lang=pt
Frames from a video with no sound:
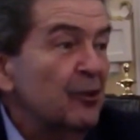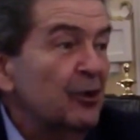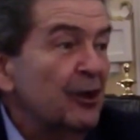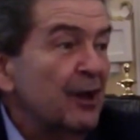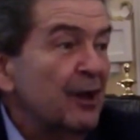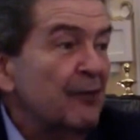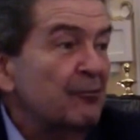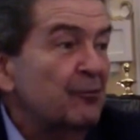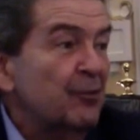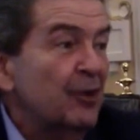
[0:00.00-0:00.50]

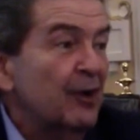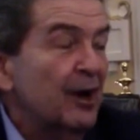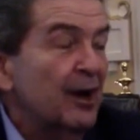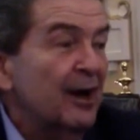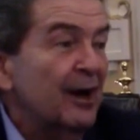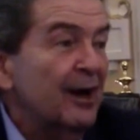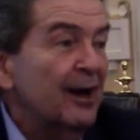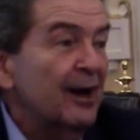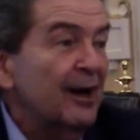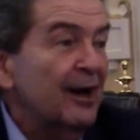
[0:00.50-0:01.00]
porque a,
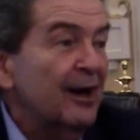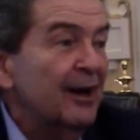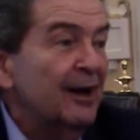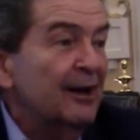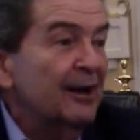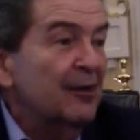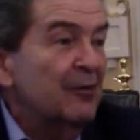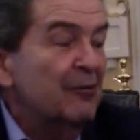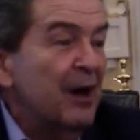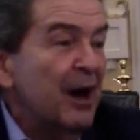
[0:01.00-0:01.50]
a,
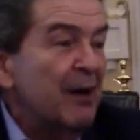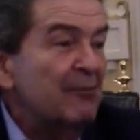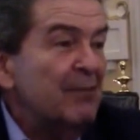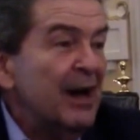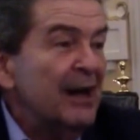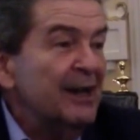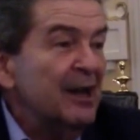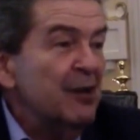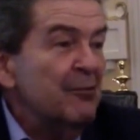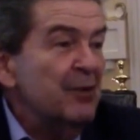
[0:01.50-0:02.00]
a
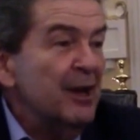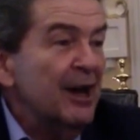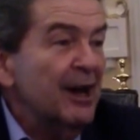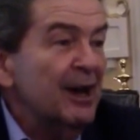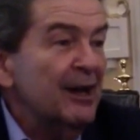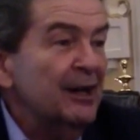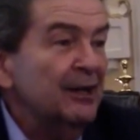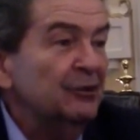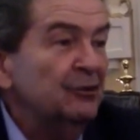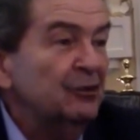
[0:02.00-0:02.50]
marinha
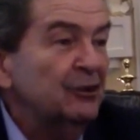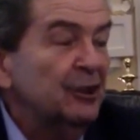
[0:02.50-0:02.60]
mercante,